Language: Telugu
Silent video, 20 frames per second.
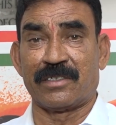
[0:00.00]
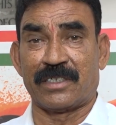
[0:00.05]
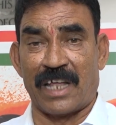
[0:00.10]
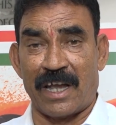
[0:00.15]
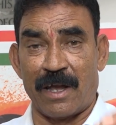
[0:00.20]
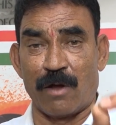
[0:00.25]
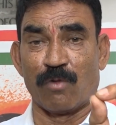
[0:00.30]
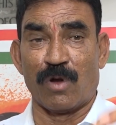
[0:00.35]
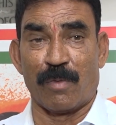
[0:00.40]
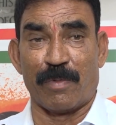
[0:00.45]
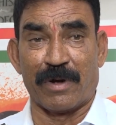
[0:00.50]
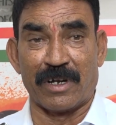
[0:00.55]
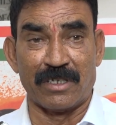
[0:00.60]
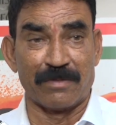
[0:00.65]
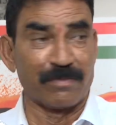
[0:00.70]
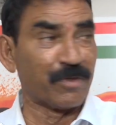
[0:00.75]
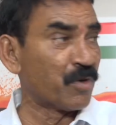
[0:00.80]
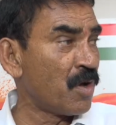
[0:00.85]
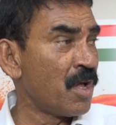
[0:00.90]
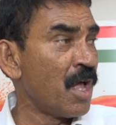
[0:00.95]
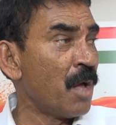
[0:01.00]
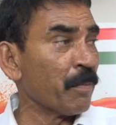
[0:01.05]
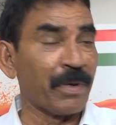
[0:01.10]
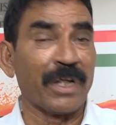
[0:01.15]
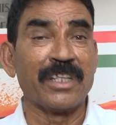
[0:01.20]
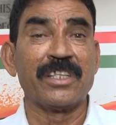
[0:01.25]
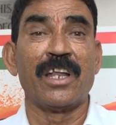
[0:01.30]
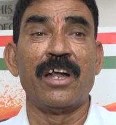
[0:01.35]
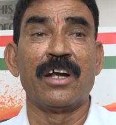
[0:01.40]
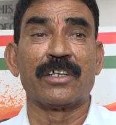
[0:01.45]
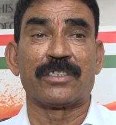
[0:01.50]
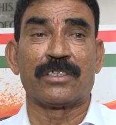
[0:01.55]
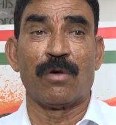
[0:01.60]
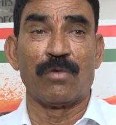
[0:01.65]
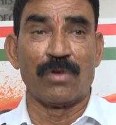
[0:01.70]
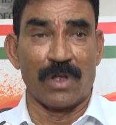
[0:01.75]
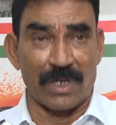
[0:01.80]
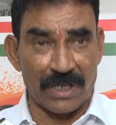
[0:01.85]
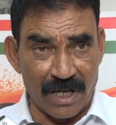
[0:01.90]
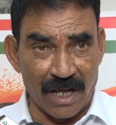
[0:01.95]
సరైన గుణపాఠం చెప్తారు ప్రజలు ఏడుస్తూ
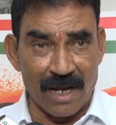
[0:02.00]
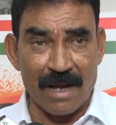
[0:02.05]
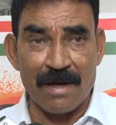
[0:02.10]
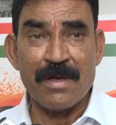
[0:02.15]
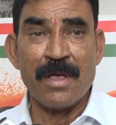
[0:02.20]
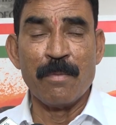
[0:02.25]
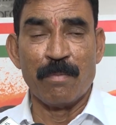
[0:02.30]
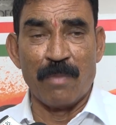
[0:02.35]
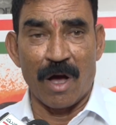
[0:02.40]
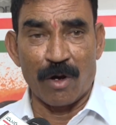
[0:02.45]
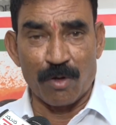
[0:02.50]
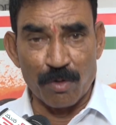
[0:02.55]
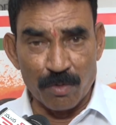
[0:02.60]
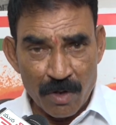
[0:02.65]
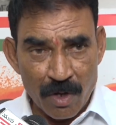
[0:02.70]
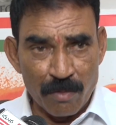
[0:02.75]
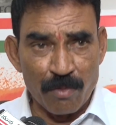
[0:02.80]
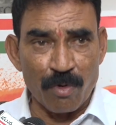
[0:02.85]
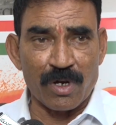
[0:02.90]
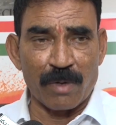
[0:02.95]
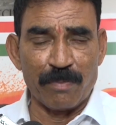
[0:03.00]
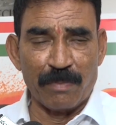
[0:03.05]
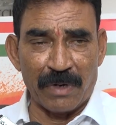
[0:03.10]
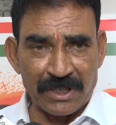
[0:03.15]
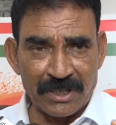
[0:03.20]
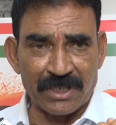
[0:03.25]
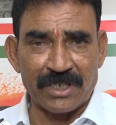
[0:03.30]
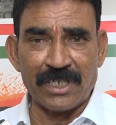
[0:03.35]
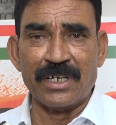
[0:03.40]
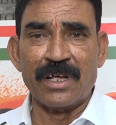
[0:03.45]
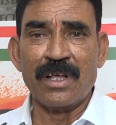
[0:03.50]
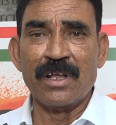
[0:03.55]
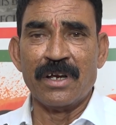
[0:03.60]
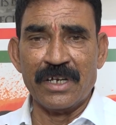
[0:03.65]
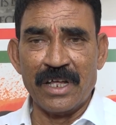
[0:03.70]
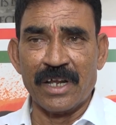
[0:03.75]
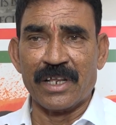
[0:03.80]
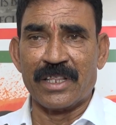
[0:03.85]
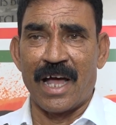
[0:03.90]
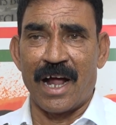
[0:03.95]
ఉన్నారు ఇలా మాకు ఒక మంచి
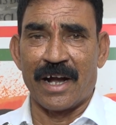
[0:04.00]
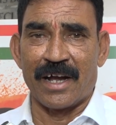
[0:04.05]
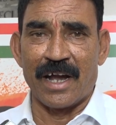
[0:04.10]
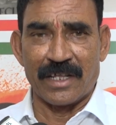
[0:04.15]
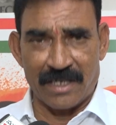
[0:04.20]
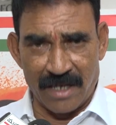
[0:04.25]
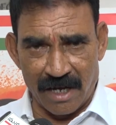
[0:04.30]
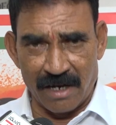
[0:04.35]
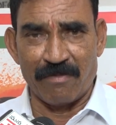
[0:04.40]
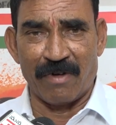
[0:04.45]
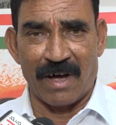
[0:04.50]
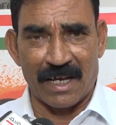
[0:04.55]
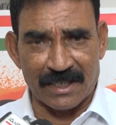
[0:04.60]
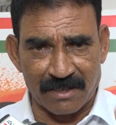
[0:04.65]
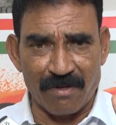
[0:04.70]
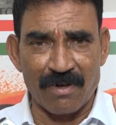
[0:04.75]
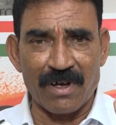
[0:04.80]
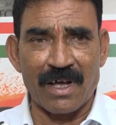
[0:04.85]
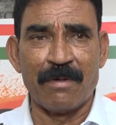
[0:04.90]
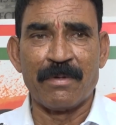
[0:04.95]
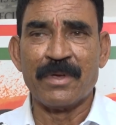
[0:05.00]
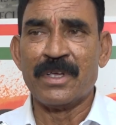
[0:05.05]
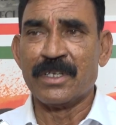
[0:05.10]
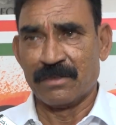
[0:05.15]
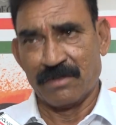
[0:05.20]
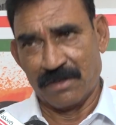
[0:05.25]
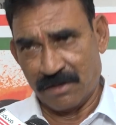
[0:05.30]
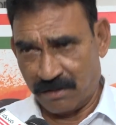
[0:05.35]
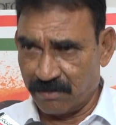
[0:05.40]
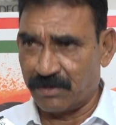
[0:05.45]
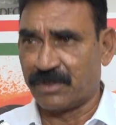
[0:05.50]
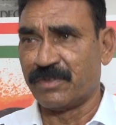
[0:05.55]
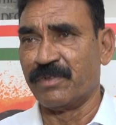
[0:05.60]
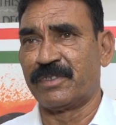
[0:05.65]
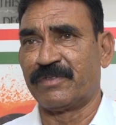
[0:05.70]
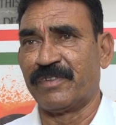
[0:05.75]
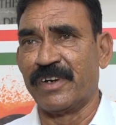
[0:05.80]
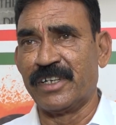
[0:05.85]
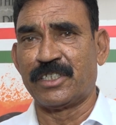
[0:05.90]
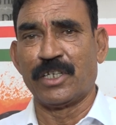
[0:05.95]
నీరు తాగడానికి ఇలా వాస్తవంగా
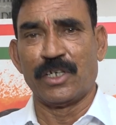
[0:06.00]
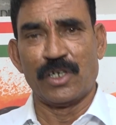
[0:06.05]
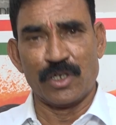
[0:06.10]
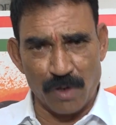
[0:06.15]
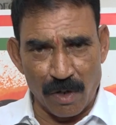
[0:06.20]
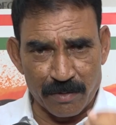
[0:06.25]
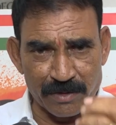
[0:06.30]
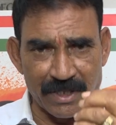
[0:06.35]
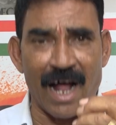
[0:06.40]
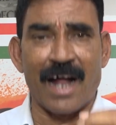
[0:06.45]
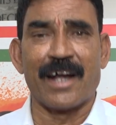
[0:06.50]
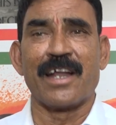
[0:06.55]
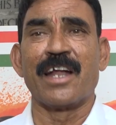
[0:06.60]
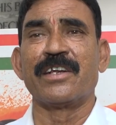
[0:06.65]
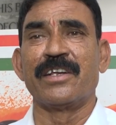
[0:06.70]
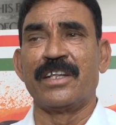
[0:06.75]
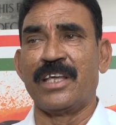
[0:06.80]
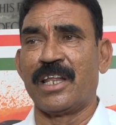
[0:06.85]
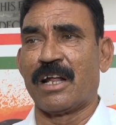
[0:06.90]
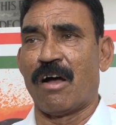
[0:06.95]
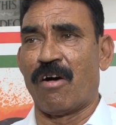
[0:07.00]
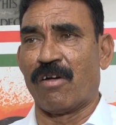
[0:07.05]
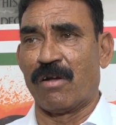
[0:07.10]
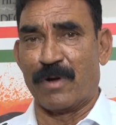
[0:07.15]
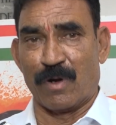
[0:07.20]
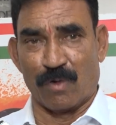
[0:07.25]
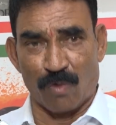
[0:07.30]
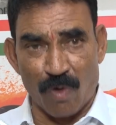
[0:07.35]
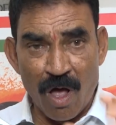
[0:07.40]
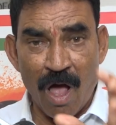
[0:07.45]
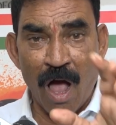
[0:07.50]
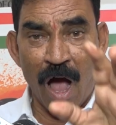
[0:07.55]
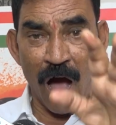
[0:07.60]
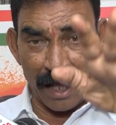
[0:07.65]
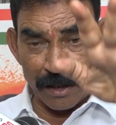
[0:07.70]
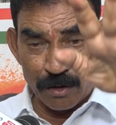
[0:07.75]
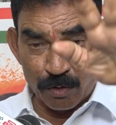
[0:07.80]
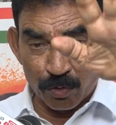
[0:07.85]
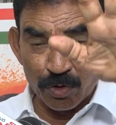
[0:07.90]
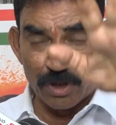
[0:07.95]
ట్విన్ సిటీస్లో తాగడానికి నీరు కావాలి మనకు
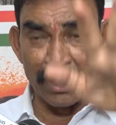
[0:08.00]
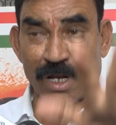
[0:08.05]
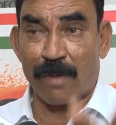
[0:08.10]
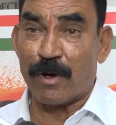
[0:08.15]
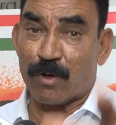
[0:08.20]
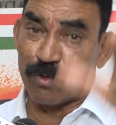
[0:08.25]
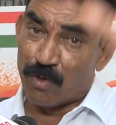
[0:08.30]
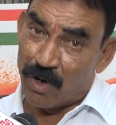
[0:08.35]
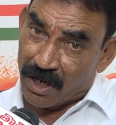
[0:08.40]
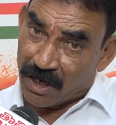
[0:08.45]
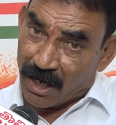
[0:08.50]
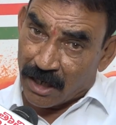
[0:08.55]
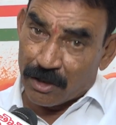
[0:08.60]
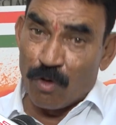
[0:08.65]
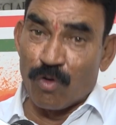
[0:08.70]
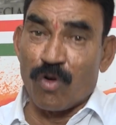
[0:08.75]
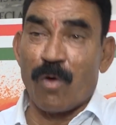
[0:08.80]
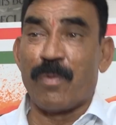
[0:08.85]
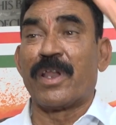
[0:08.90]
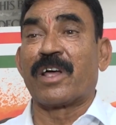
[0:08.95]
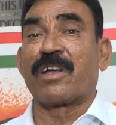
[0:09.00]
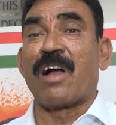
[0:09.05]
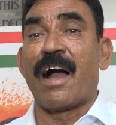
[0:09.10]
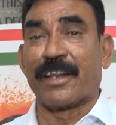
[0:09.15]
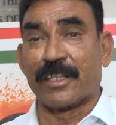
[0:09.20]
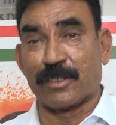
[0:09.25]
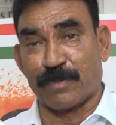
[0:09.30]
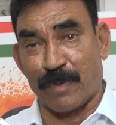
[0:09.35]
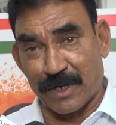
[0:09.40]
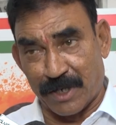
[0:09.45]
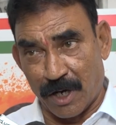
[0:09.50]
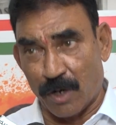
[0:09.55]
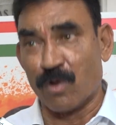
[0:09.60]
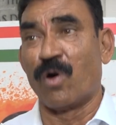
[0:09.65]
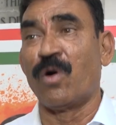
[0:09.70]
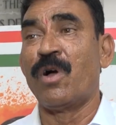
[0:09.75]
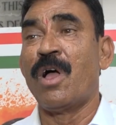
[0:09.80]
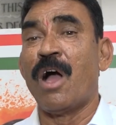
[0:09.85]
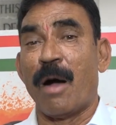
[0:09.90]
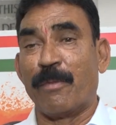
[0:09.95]
అది దుష్ట పెట్టుకుని గతం లోపల కాంగ్రెస్ పార్టీ
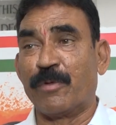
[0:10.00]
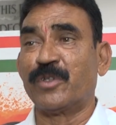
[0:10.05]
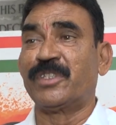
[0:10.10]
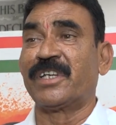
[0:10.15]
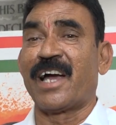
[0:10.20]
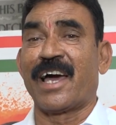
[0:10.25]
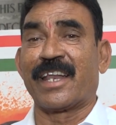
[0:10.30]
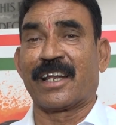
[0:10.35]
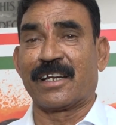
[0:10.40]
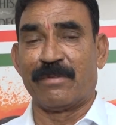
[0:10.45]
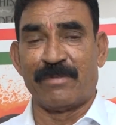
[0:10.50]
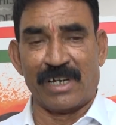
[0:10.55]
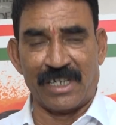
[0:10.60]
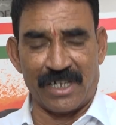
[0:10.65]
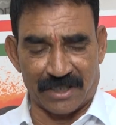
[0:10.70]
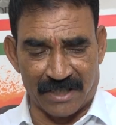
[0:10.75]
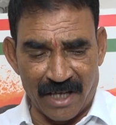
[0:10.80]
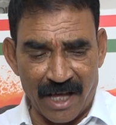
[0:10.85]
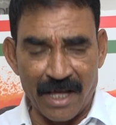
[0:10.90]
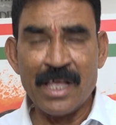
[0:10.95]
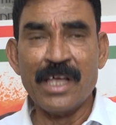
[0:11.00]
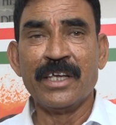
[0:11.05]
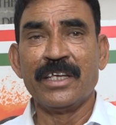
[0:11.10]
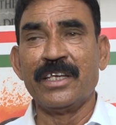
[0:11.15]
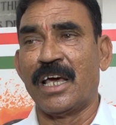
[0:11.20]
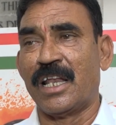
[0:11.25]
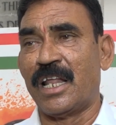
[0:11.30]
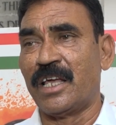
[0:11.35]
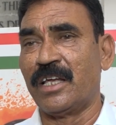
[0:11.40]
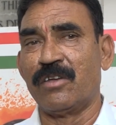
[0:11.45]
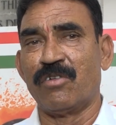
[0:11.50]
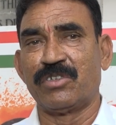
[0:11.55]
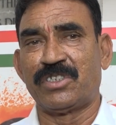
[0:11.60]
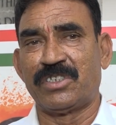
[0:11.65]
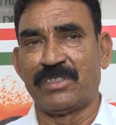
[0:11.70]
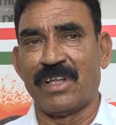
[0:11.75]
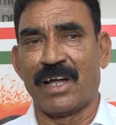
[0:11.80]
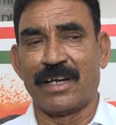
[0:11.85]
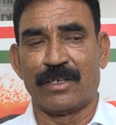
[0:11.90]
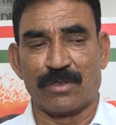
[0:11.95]
ఎన్నో అభివృద్ధి కార్యక్రమాలు చేస్తే ఇలా ఈయన
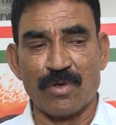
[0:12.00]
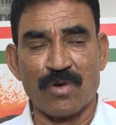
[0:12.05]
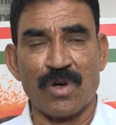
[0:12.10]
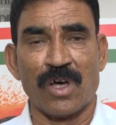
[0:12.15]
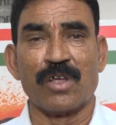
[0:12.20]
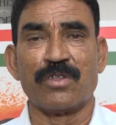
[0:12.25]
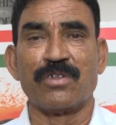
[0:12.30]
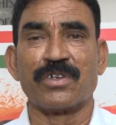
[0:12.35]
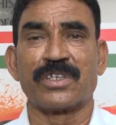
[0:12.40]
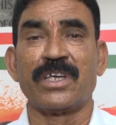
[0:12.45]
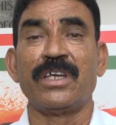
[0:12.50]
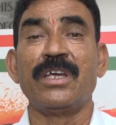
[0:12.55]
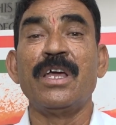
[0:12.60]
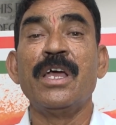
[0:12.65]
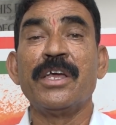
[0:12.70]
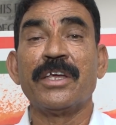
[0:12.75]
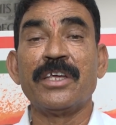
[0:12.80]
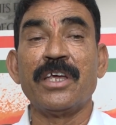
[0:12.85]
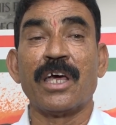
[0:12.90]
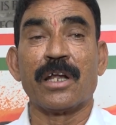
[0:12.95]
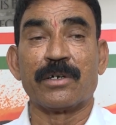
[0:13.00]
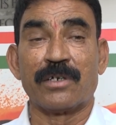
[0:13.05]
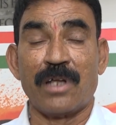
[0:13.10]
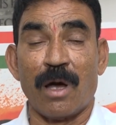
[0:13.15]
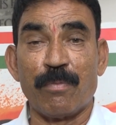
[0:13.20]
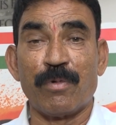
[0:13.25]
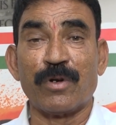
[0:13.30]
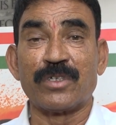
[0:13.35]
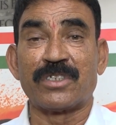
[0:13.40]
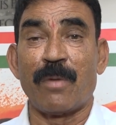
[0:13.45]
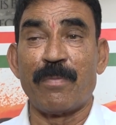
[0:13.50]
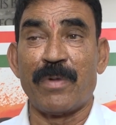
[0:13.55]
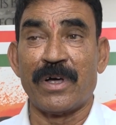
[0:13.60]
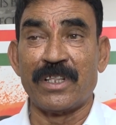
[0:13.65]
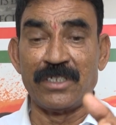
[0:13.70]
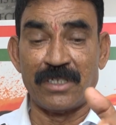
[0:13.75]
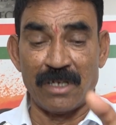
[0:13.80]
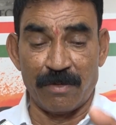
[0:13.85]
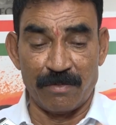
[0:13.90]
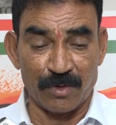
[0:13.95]
వచ్చి దాని తుంగలో దొక్కి ఇలా డబ్బులు
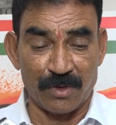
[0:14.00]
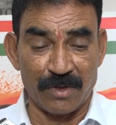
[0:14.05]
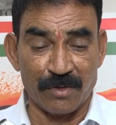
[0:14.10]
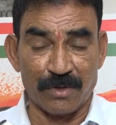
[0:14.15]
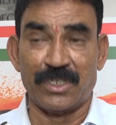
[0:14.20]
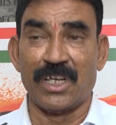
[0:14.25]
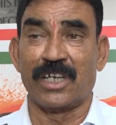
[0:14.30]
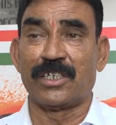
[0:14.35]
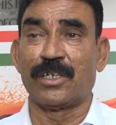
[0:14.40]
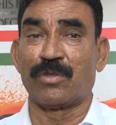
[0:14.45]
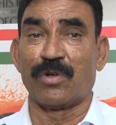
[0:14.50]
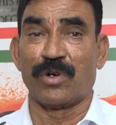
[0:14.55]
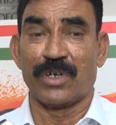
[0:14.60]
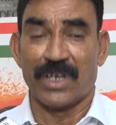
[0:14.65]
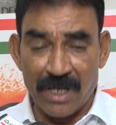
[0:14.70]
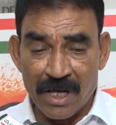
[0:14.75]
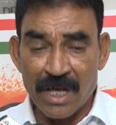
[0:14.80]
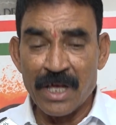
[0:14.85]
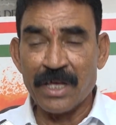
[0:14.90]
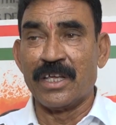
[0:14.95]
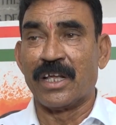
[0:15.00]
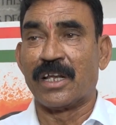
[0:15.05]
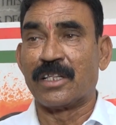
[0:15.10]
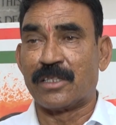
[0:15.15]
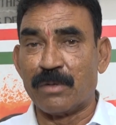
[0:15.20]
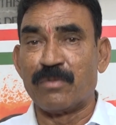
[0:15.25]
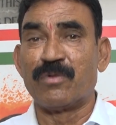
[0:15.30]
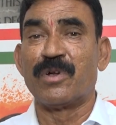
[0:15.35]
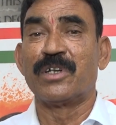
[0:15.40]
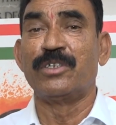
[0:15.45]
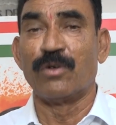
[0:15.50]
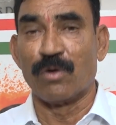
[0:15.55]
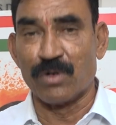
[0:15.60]
సంపాదించే ఉద్దేశంతో ఇలా త్రిపుర